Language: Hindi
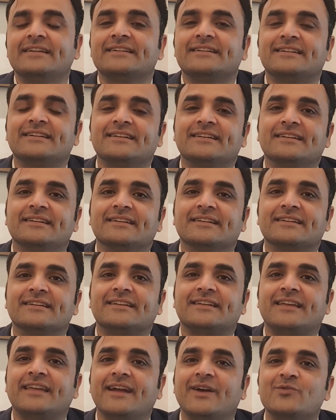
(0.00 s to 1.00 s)
कि
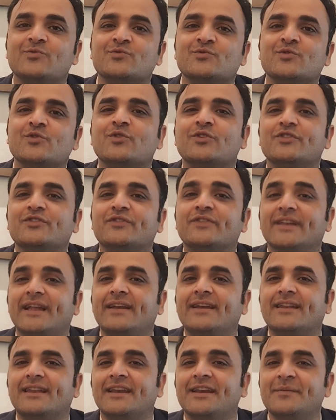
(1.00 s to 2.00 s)
क्या उनको कोई
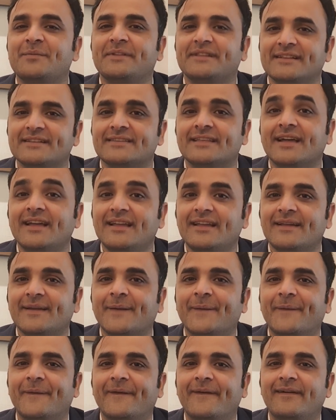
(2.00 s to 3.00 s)
फ्लैट रेंट पे देता है
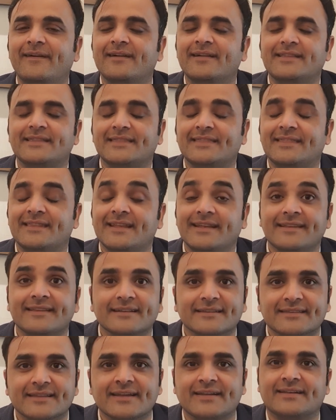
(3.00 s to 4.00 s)
नहीं
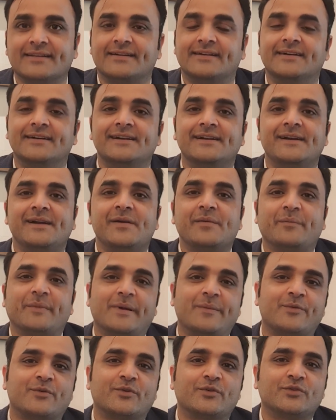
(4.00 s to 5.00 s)
देता है मैं
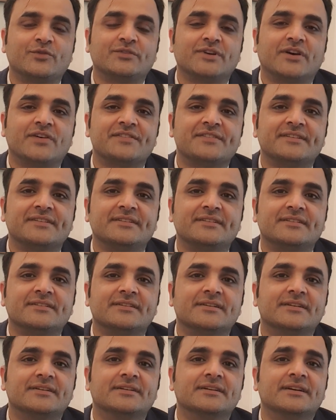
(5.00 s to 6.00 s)
आपको
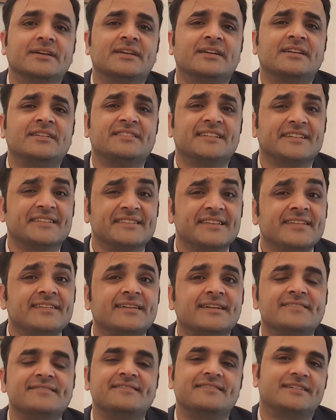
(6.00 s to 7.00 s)
2016
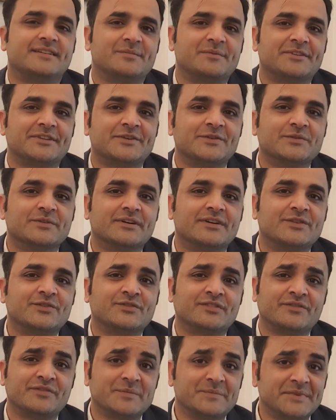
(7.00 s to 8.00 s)
का इंसिडेंट बताऊंगा
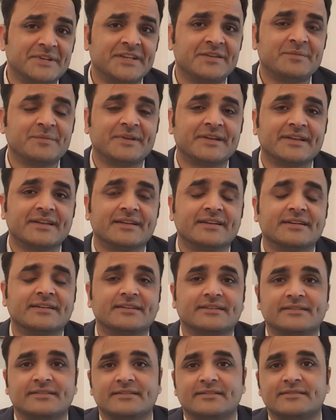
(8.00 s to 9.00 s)
2015 में
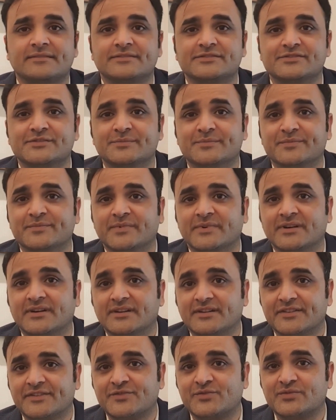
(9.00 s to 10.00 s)
जब
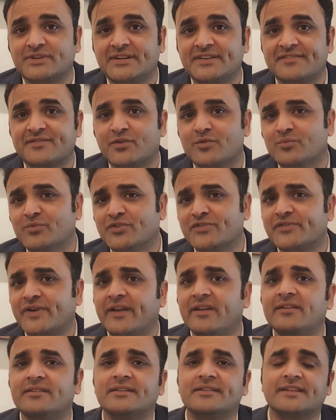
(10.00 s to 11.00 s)
स्टूडेंट्स ऑलमोस्ट
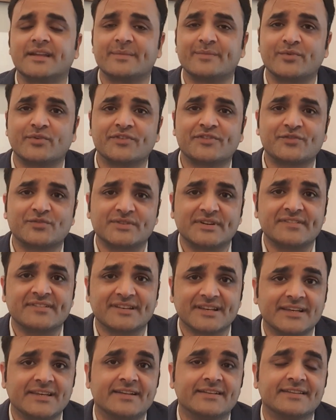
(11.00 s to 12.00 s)
500 के अप्रोक्स स्टूडेंट्स
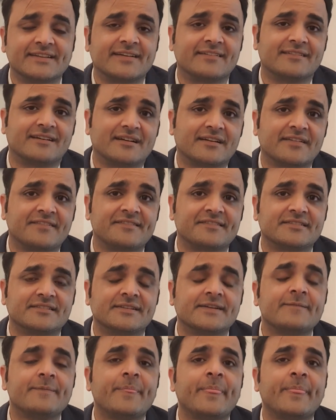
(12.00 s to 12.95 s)
ले लिए थे कजाक नेशनल ने